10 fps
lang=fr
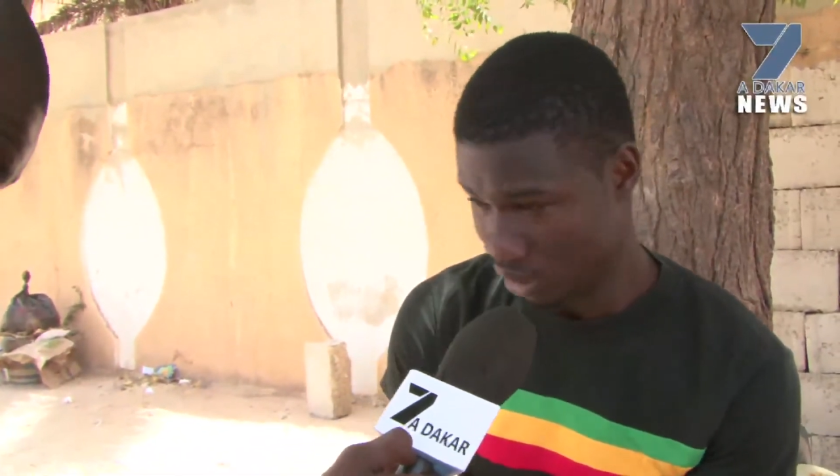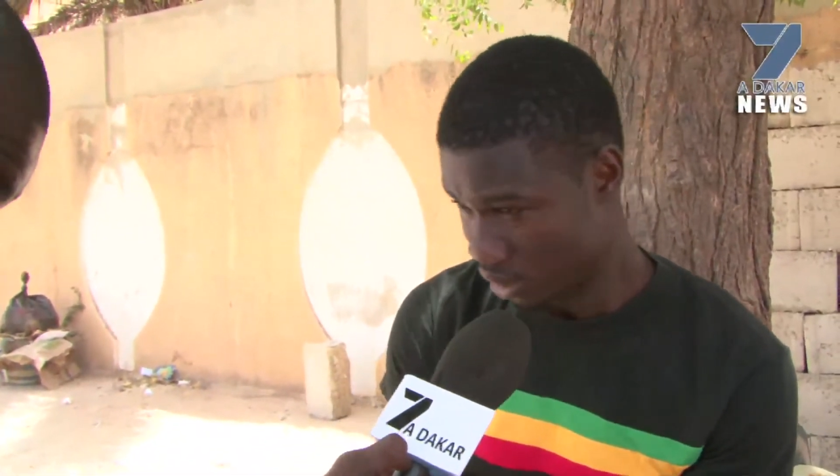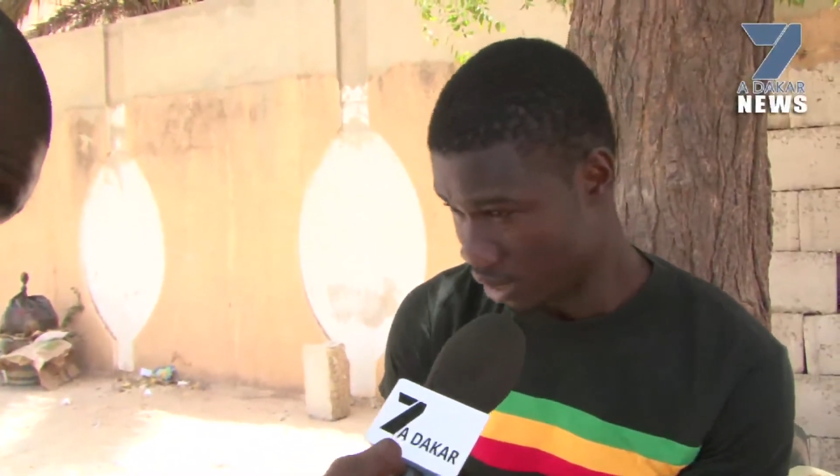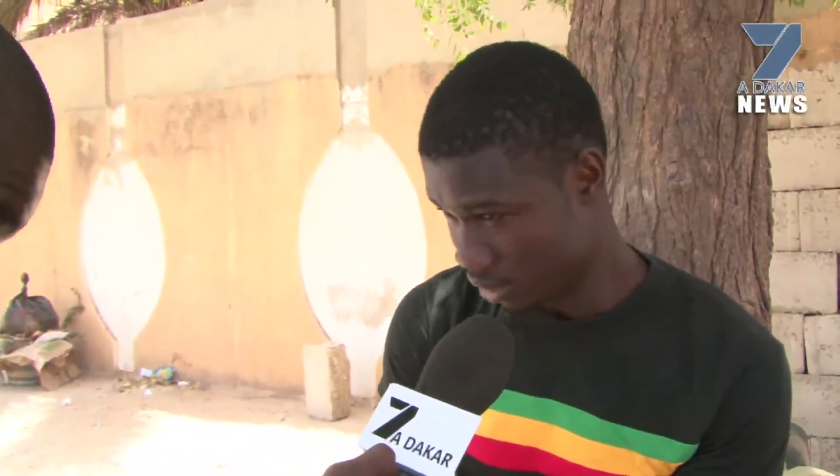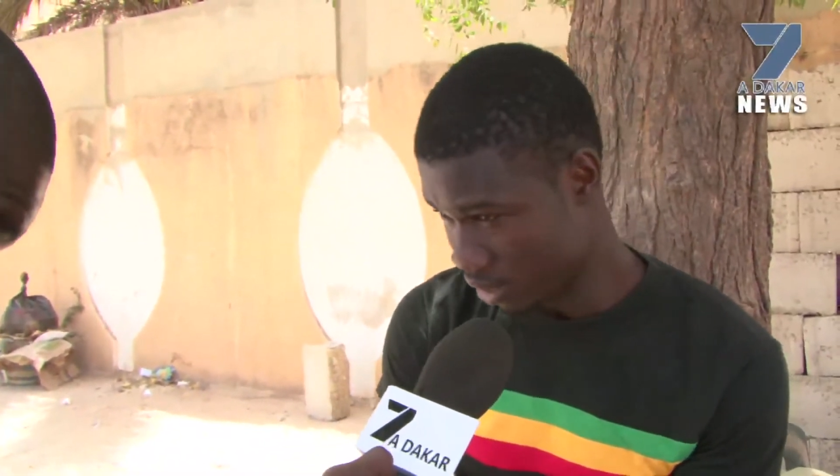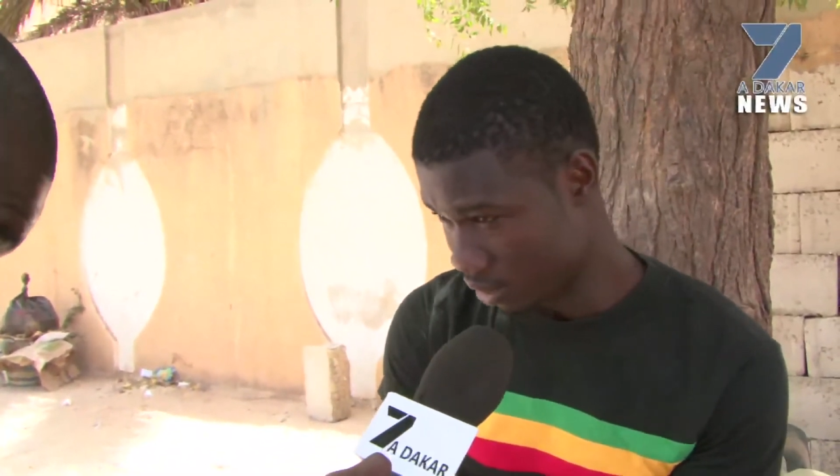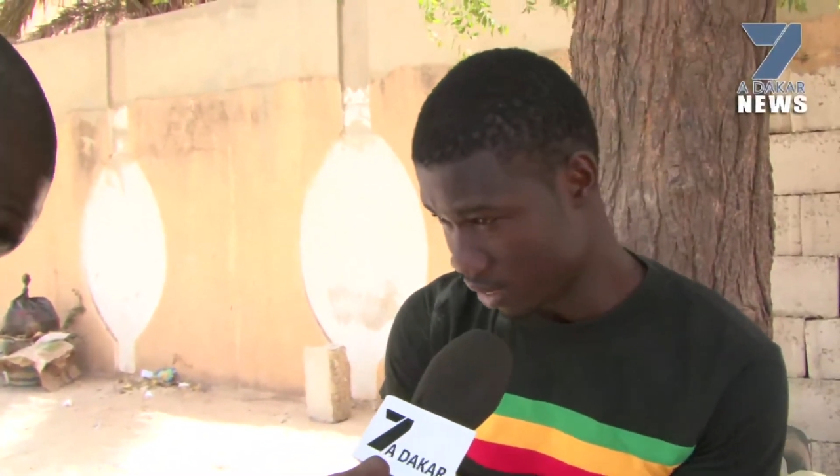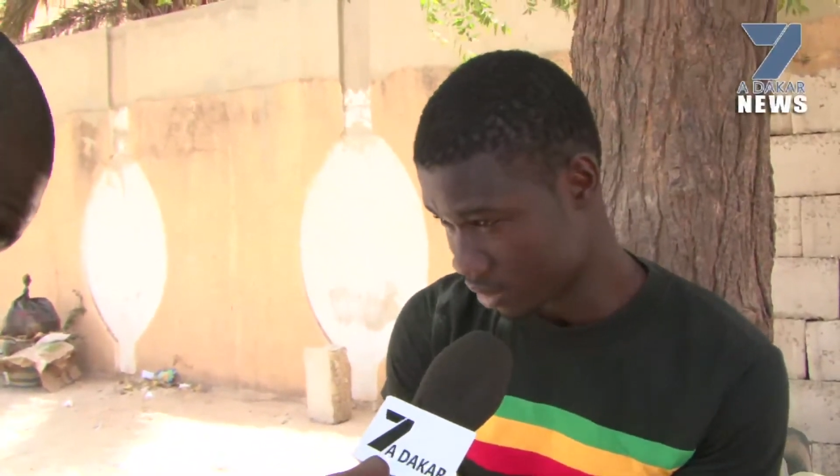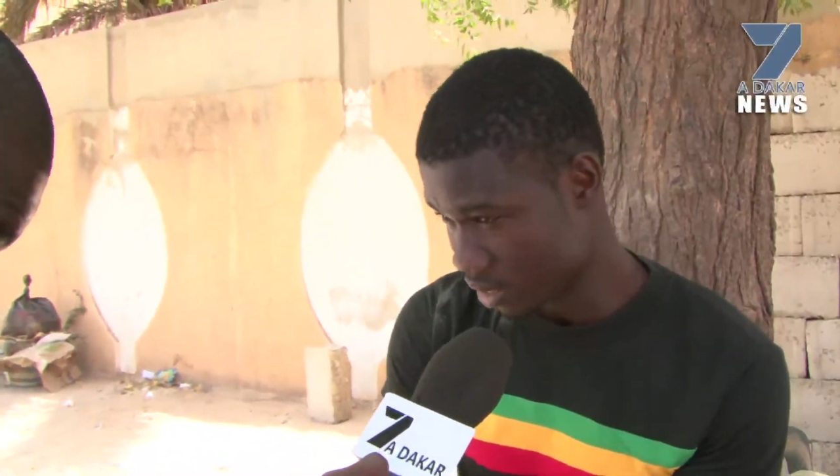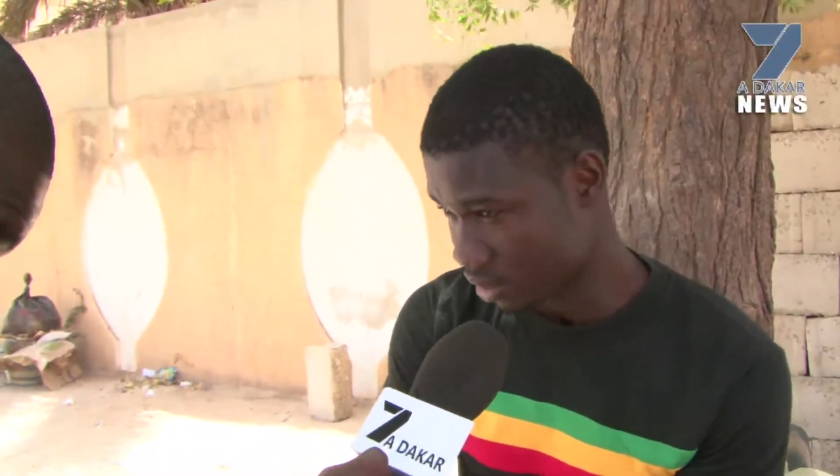
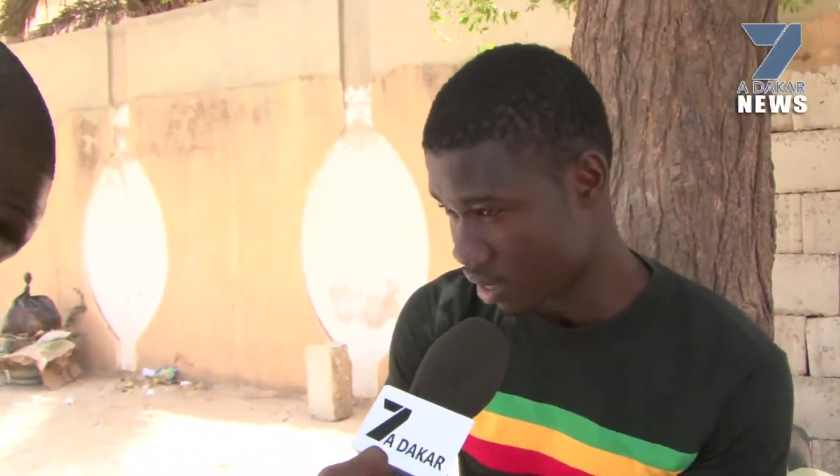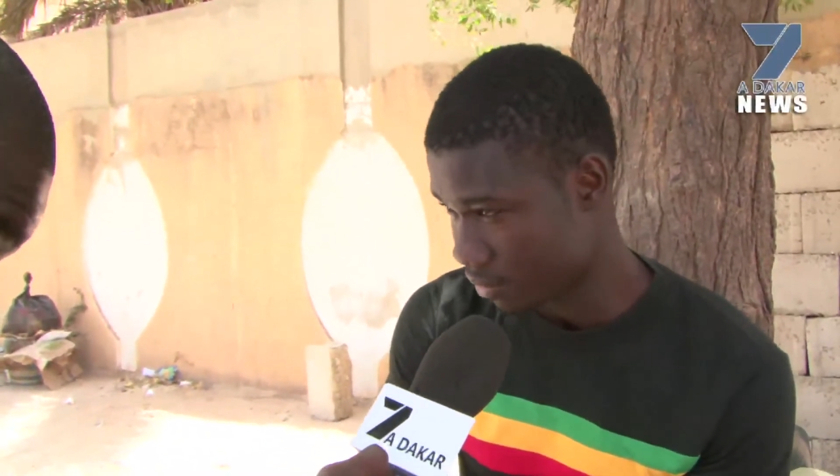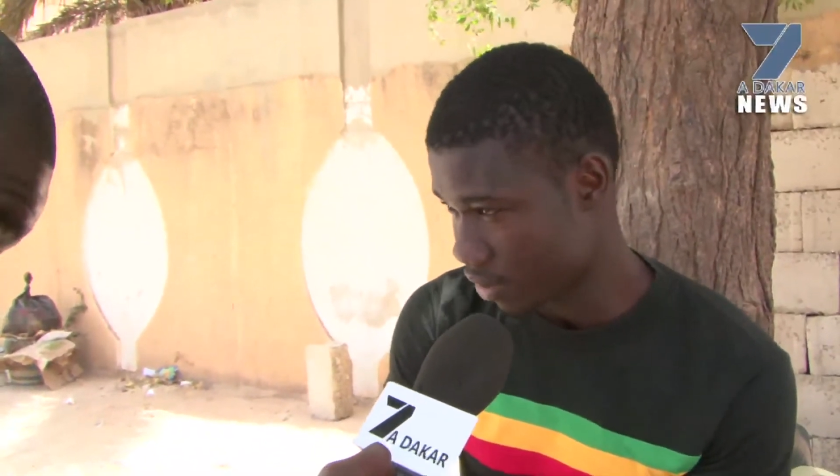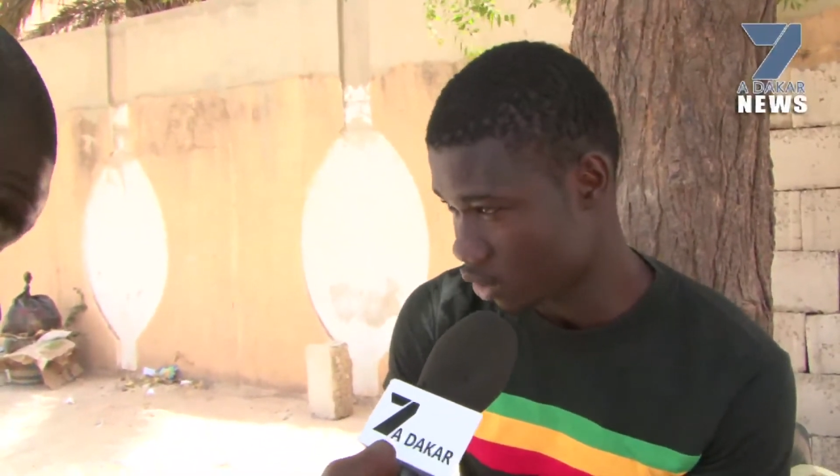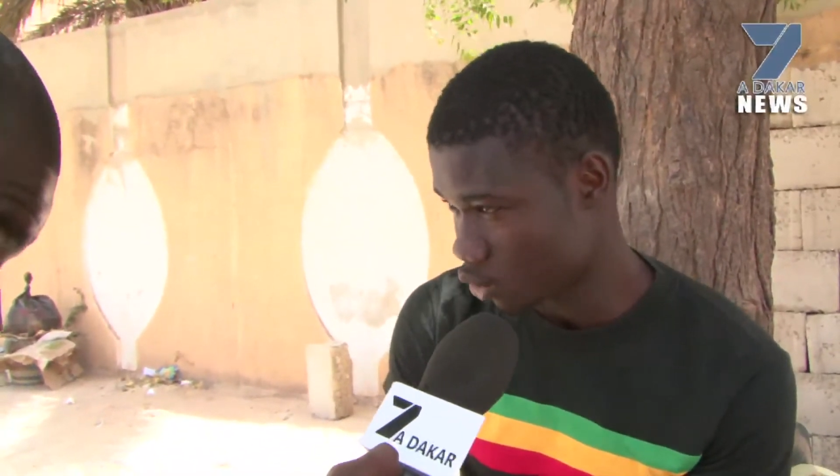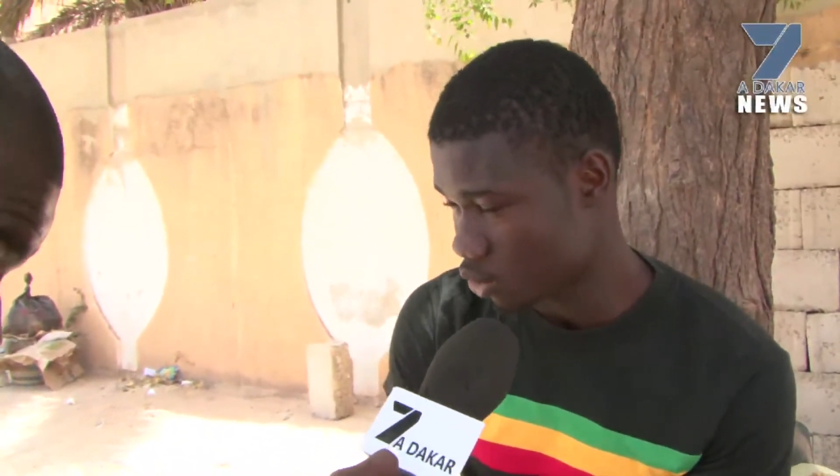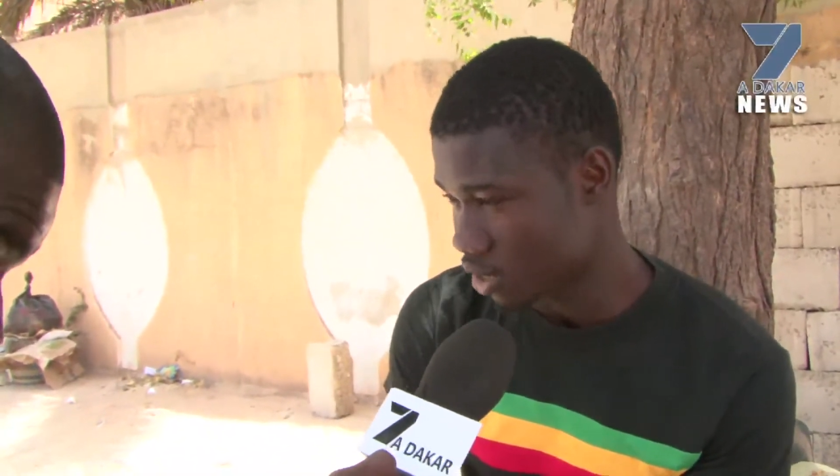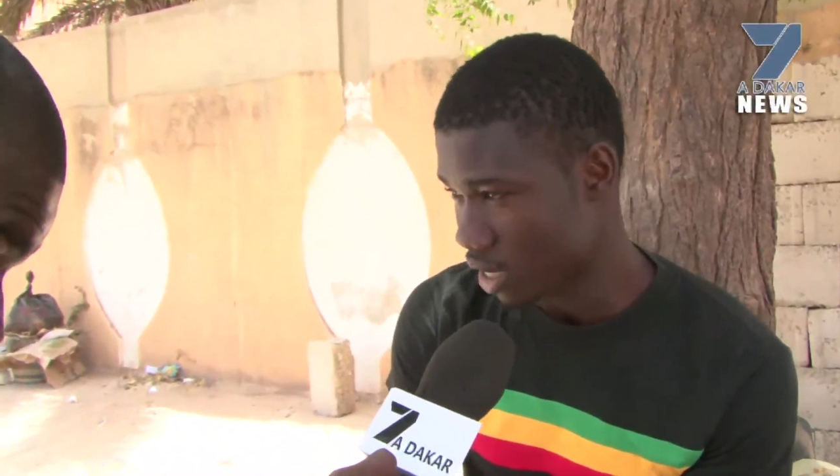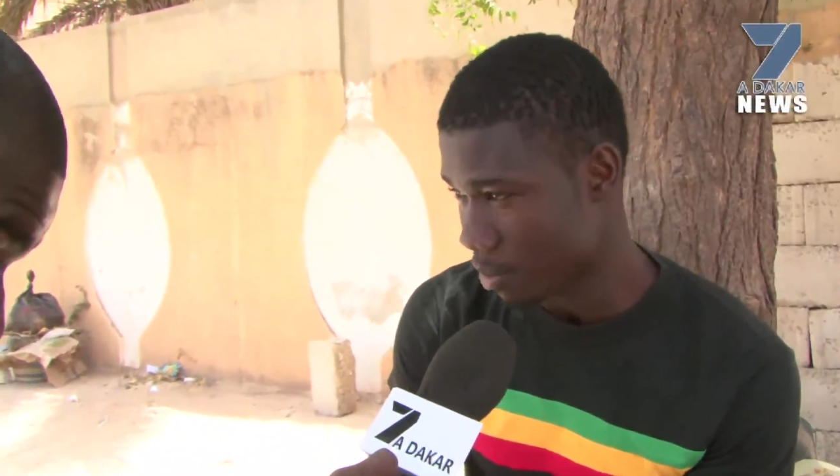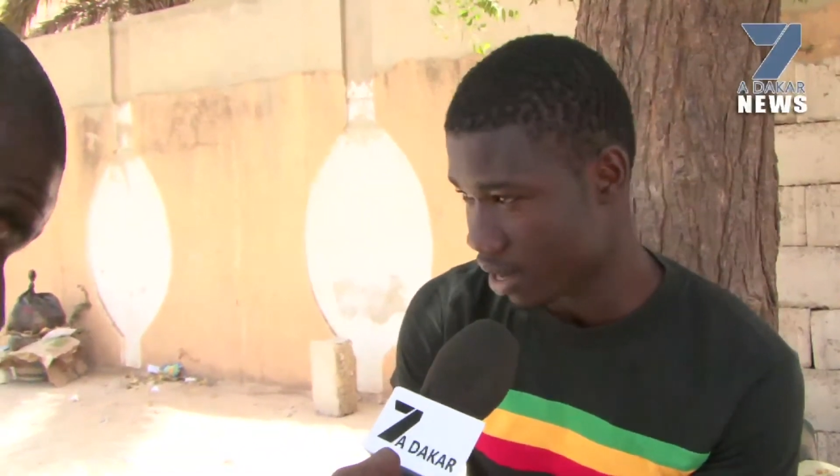L'axe central vient juste
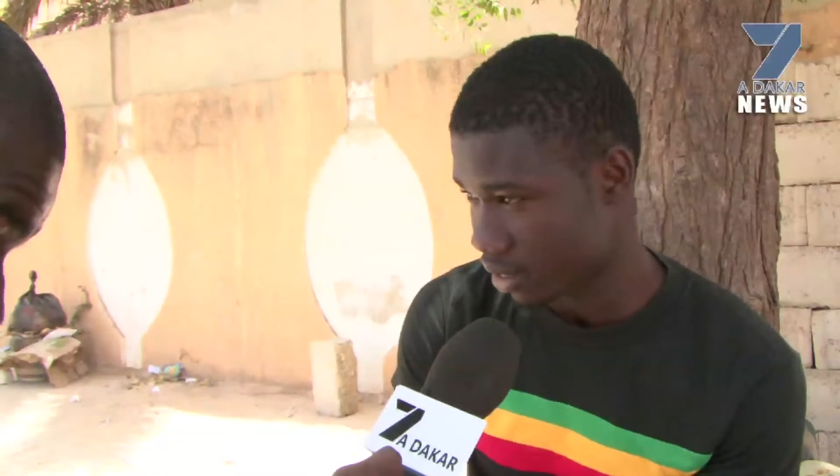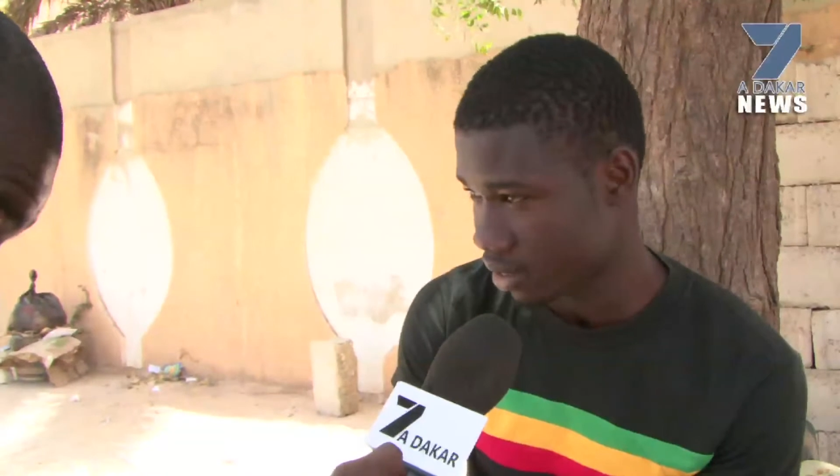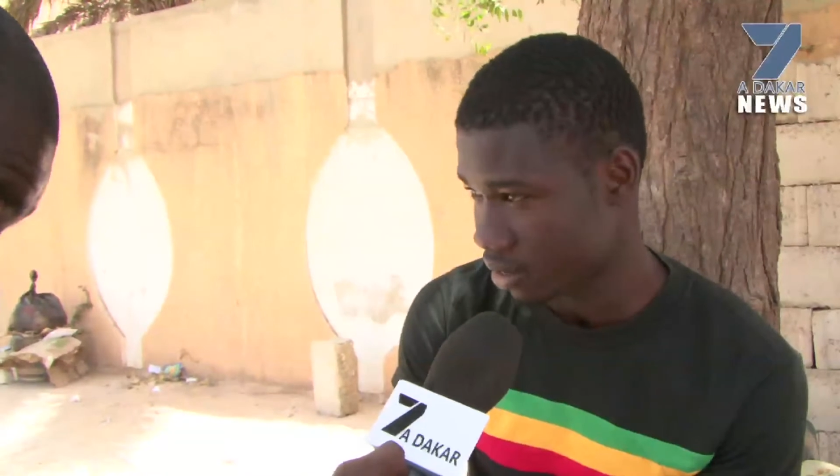de démarrer.